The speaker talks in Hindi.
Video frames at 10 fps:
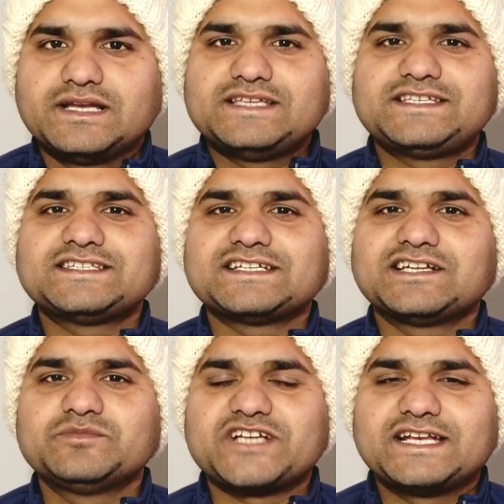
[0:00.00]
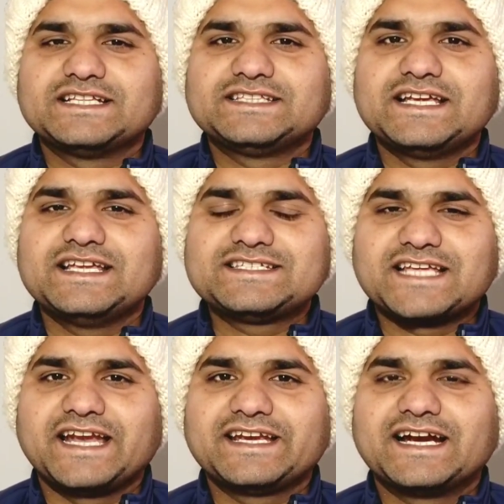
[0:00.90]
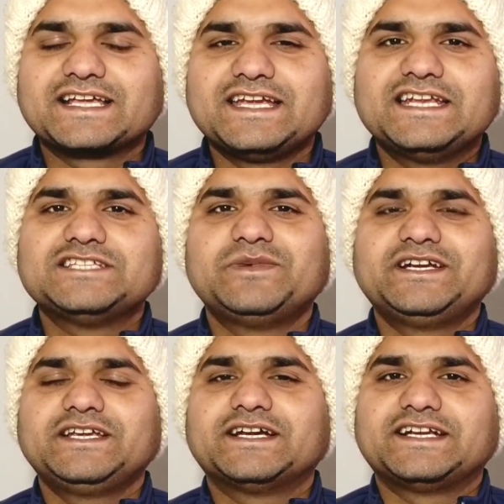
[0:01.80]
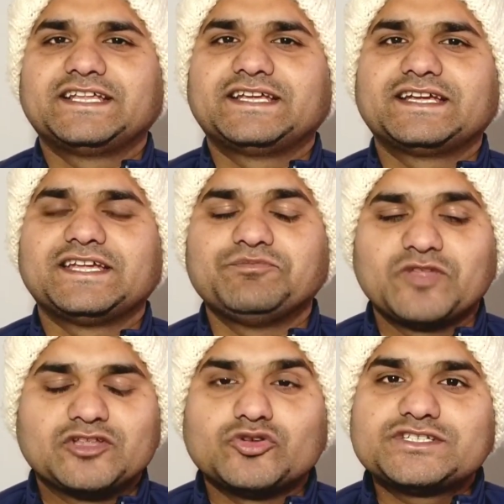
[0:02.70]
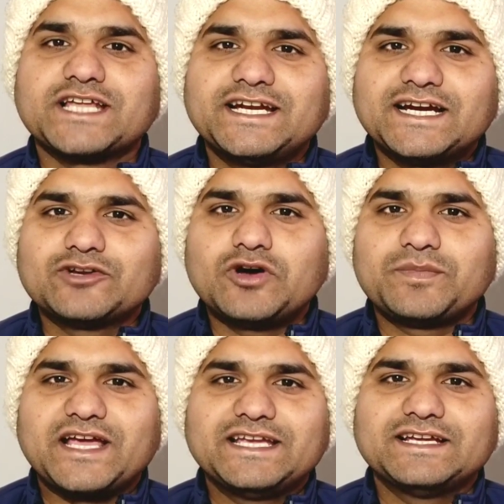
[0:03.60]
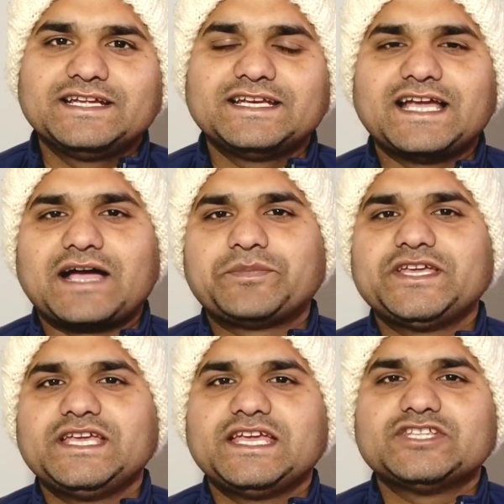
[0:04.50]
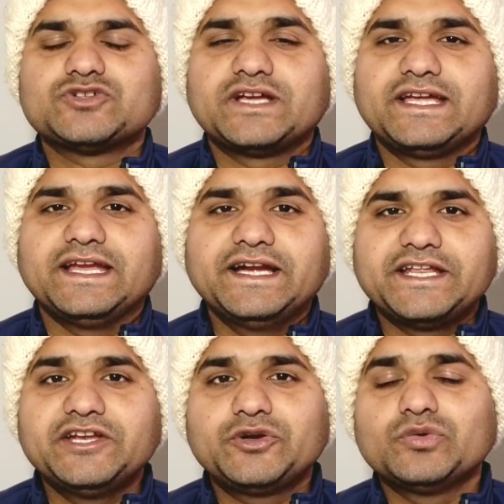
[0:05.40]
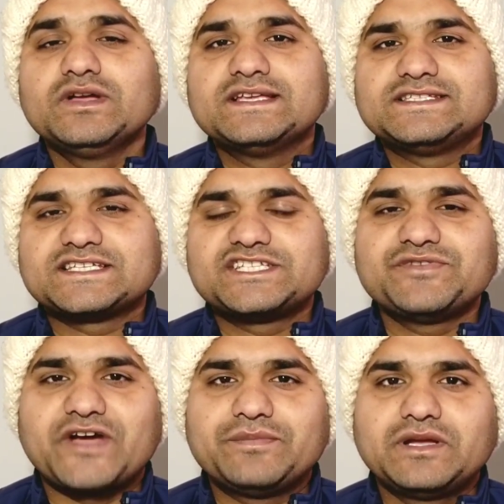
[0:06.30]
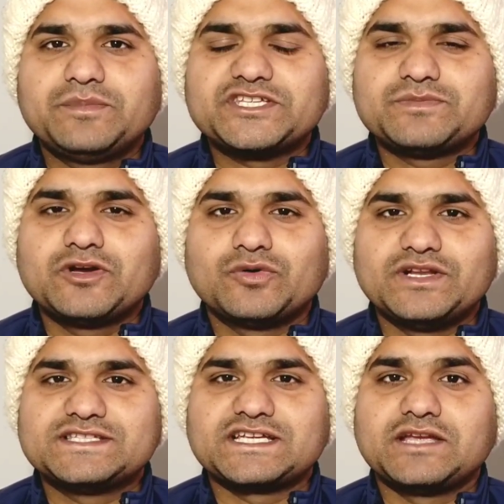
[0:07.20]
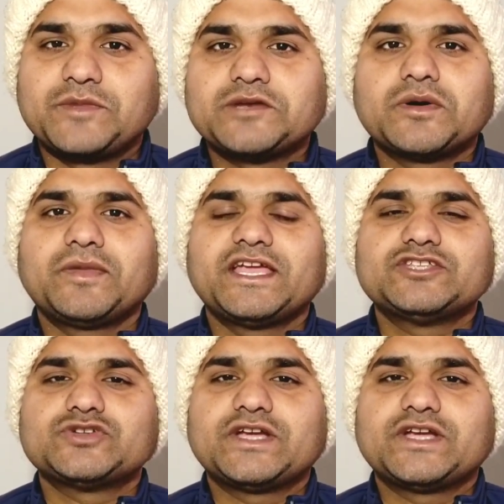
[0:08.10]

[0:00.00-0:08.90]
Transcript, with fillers: इसी के साथ हम जान लेते हैं इस क्रेडिट कार्ड की एलिजिबिलिटी क्राइटेरिया की तो इस क्रेडिट कार्ड को अप्लाई करने के लिए आपकी एज जो है 18 टू 65 के बीच में होनी चाहिए मिनिमम एज